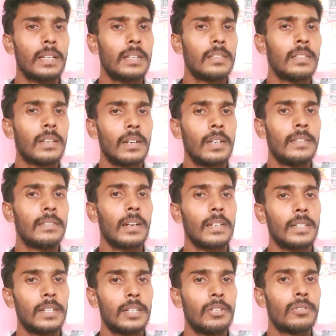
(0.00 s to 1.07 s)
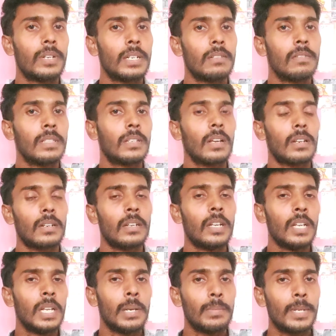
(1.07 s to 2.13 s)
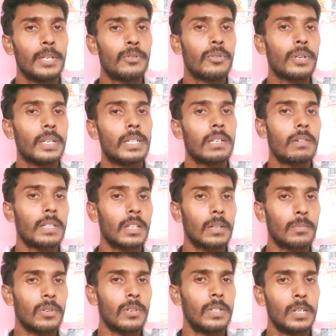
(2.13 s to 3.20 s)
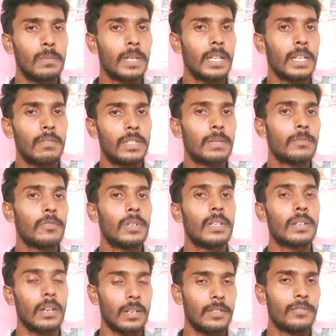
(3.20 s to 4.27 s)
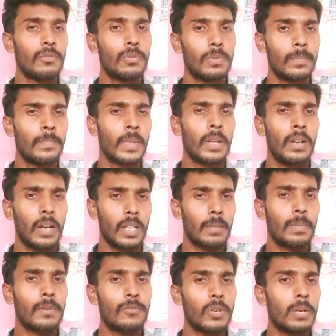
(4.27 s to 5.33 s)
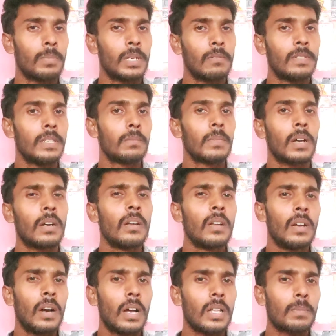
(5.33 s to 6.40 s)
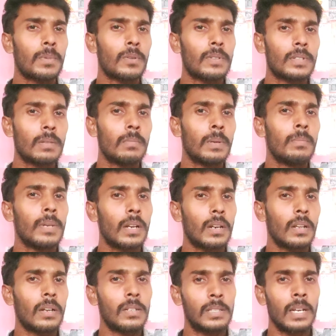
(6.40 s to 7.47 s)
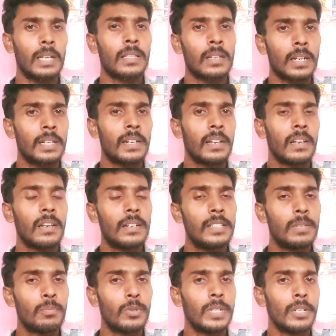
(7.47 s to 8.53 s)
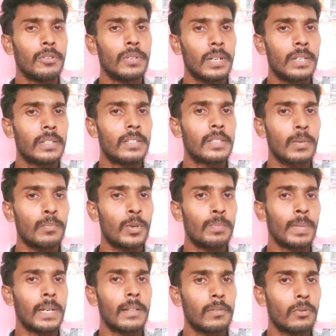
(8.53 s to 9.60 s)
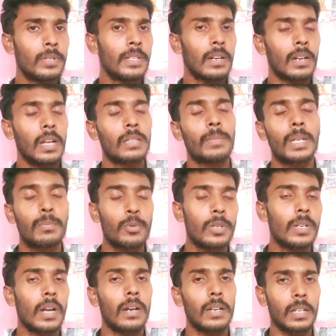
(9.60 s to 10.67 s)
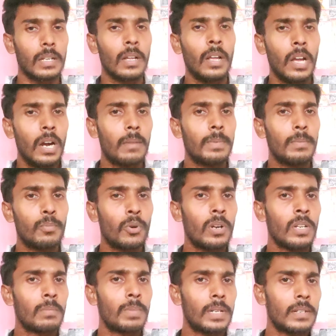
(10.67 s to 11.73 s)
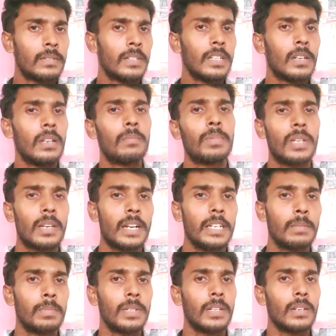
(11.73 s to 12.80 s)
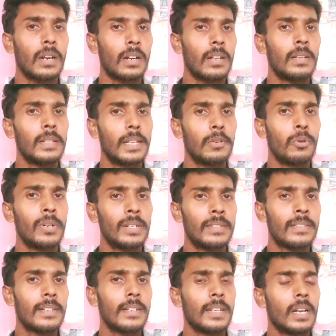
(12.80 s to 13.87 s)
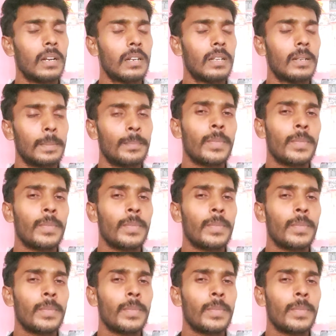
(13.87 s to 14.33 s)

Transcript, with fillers: அங்கேருந்து ரிலீஸ் ஆகிட்டு யுக்ரைனுக்கு வந்துட்டார் இப்படி யுக்ரைனுக்கு வந்ததுக்கப்புறம் இன்னும் நிறைய விஷயம் சொல்லியிருக்காரு ஸோ அதுக்கப்புறம் சொல்லப்பட்ட விஷயம் தான் அதுக்கப்புறம் சம் மெம்பர் எல்லாம் இந்த அதர் கண்ட்ரிலேருந்து போயிட்டு யுக்ரைனுக்கு சப்போர்ட் பண்ண சோல்ஜர் எல்லாம் அந்த மாதிரி போயிருக்காங்களே அப்படி போனப்பட்ட சில பேரில் என்ன பண்ணியிருக்காங்கன்னா இந்த டொனட்ஸ்கரியால்